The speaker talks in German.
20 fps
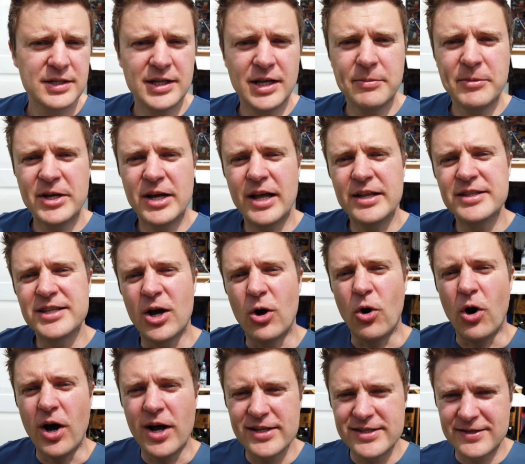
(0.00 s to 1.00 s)
Ich nehme an, der
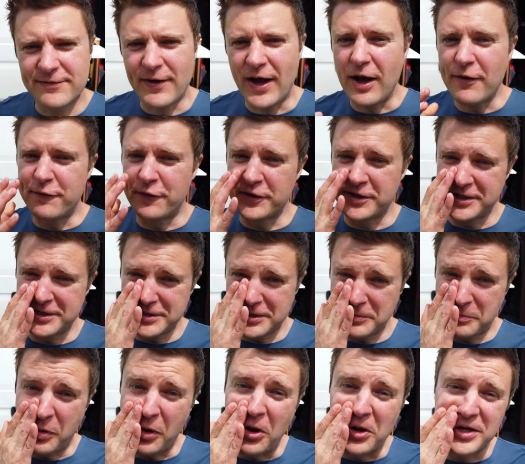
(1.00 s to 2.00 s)
Ort war für
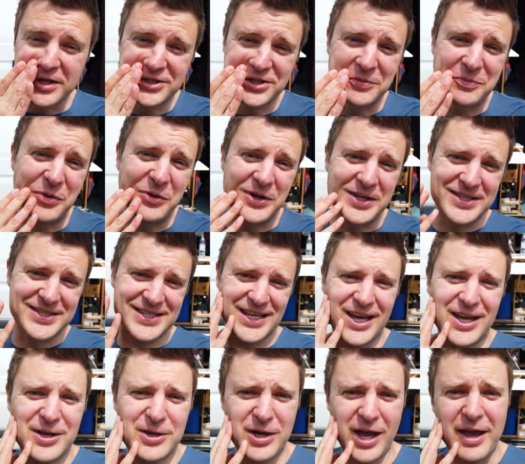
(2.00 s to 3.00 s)
die polnische
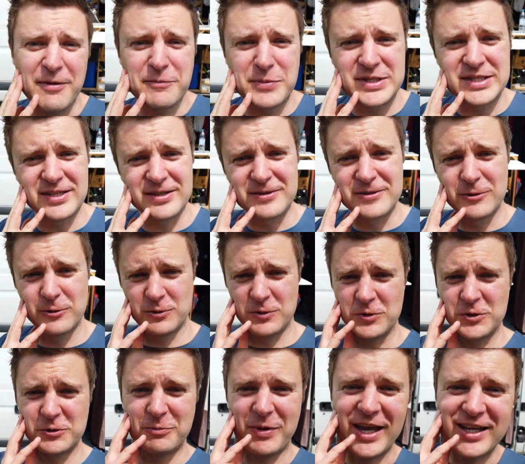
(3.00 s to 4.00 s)
Polizei ein bisschen zu
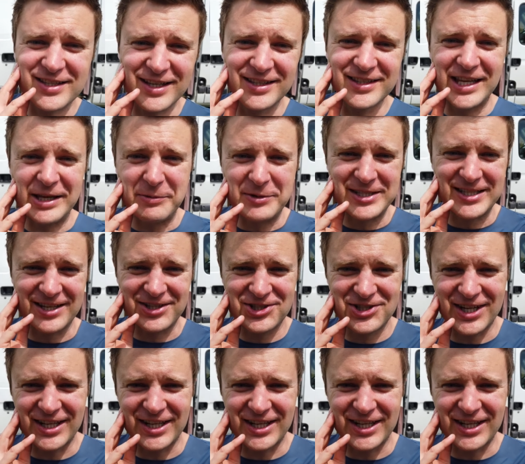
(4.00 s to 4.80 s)
suspekt, an dem ich da